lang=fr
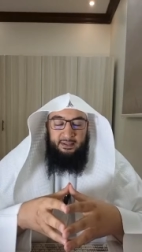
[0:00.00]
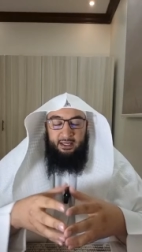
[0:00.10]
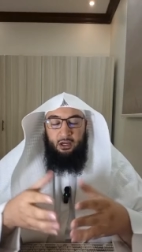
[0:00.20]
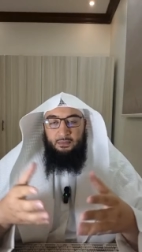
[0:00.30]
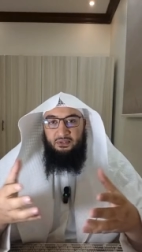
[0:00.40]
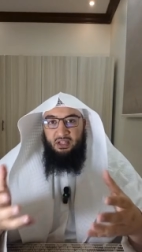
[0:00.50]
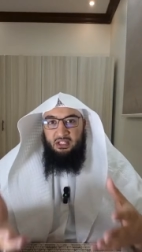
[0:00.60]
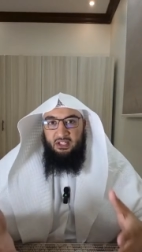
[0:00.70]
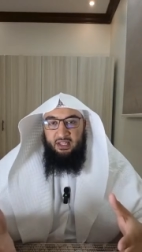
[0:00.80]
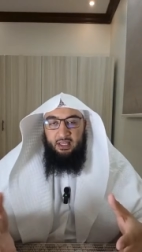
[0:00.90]
C'est comme
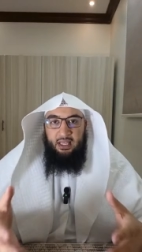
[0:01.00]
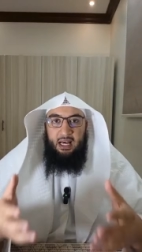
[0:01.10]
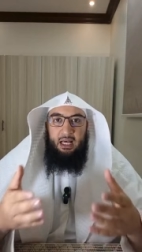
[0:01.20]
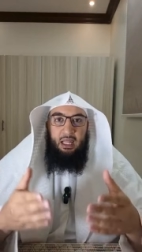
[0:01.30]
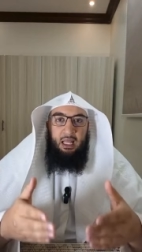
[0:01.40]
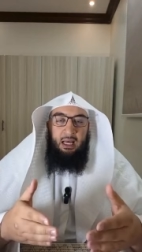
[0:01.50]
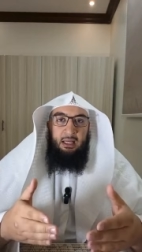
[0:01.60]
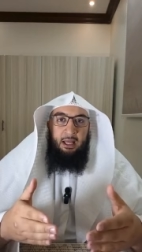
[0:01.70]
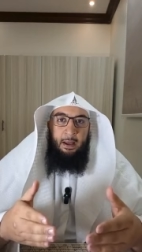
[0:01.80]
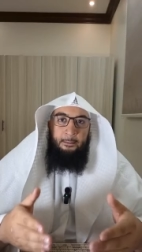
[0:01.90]
s'il disait, Ya
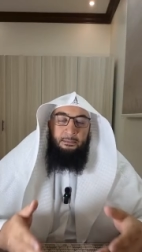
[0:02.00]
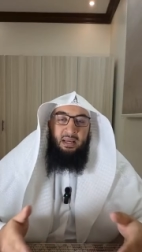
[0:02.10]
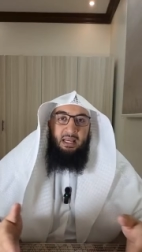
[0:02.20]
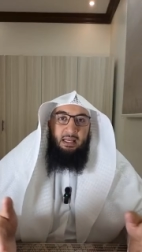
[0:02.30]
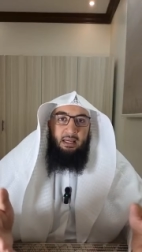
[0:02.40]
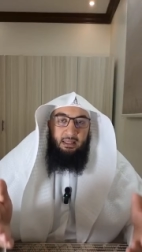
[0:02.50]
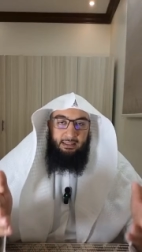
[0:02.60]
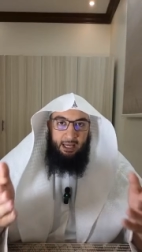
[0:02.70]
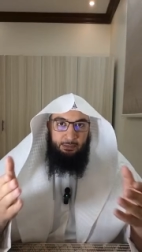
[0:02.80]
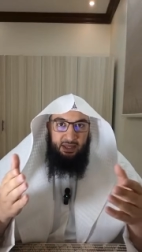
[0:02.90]
Allah, mais
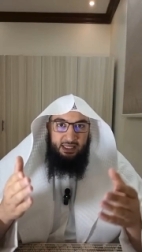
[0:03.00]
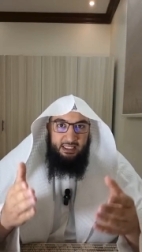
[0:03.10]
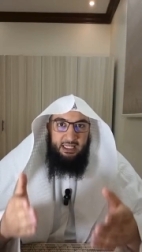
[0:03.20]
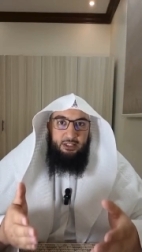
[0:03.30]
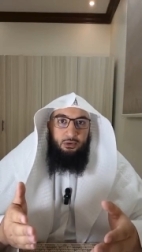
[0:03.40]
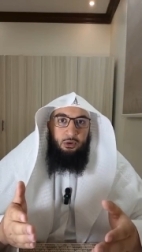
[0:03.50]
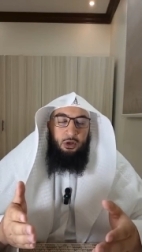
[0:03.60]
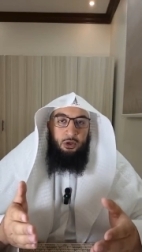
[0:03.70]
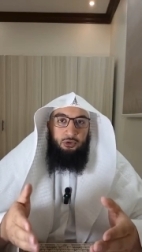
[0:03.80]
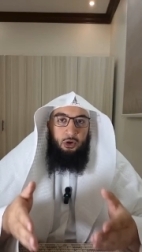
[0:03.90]
ta
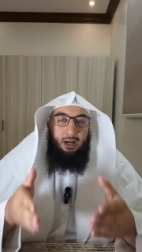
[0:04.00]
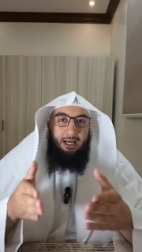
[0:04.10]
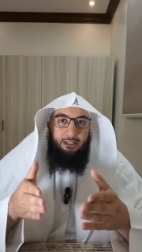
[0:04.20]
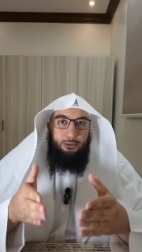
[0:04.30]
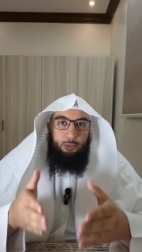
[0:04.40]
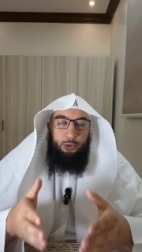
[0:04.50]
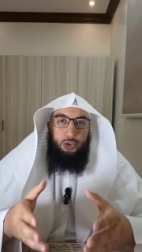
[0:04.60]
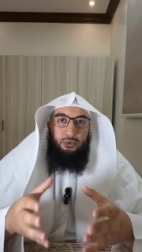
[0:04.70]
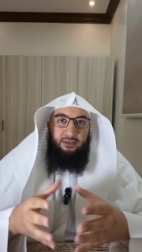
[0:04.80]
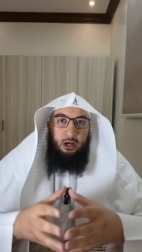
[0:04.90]
bénédiction dans l'action
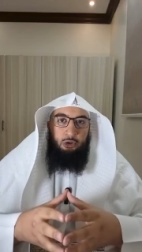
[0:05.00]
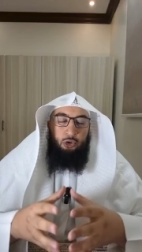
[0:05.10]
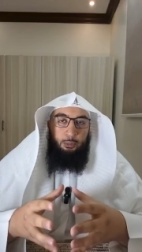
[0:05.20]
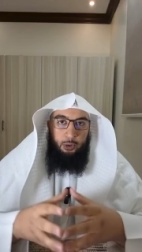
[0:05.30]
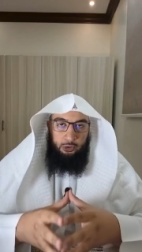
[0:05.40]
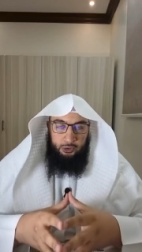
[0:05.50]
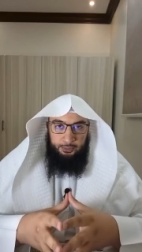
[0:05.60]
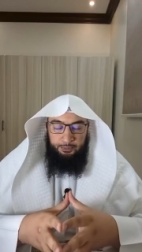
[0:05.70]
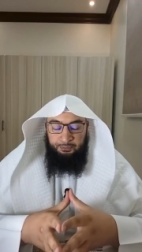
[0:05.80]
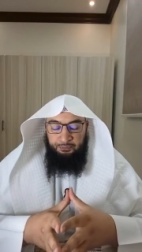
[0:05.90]
que je vais entreprendre.